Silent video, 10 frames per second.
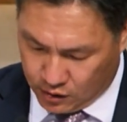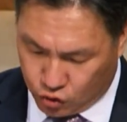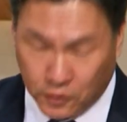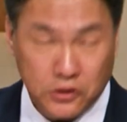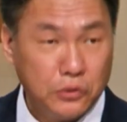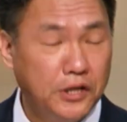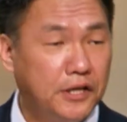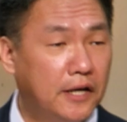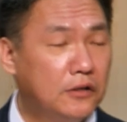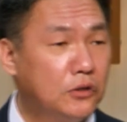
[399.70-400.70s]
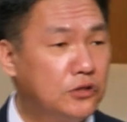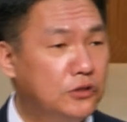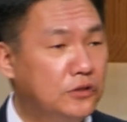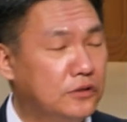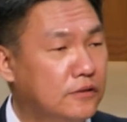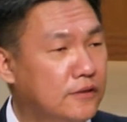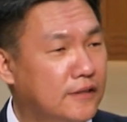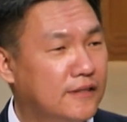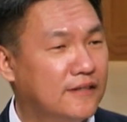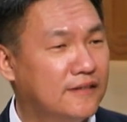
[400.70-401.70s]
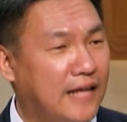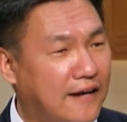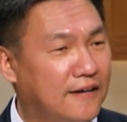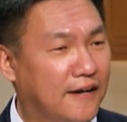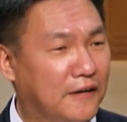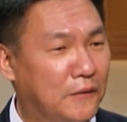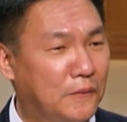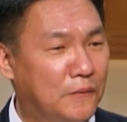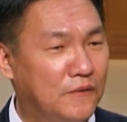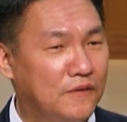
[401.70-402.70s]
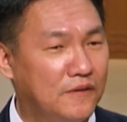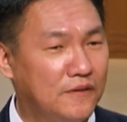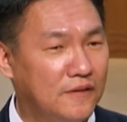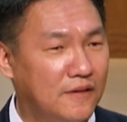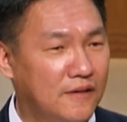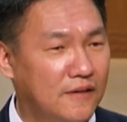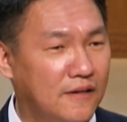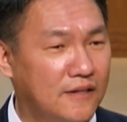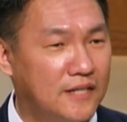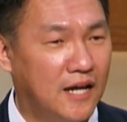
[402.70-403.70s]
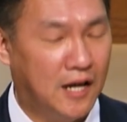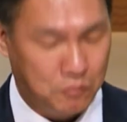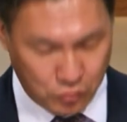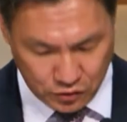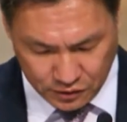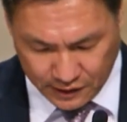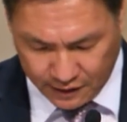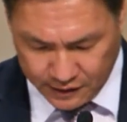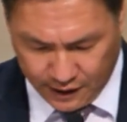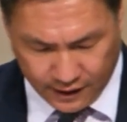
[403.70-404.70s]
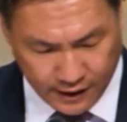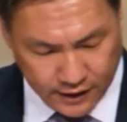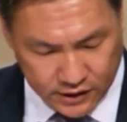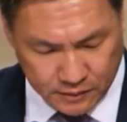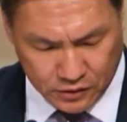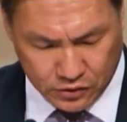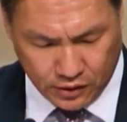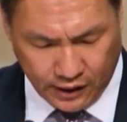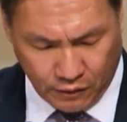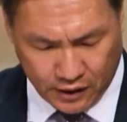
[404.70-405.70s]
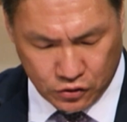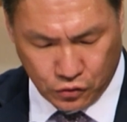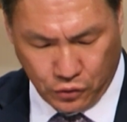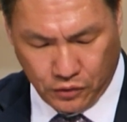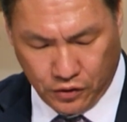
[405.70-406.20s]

두 번째로 얘기하는 것은 따르라예요. 자, 무엇을 따르냐? 십일 절에 나와 있죠.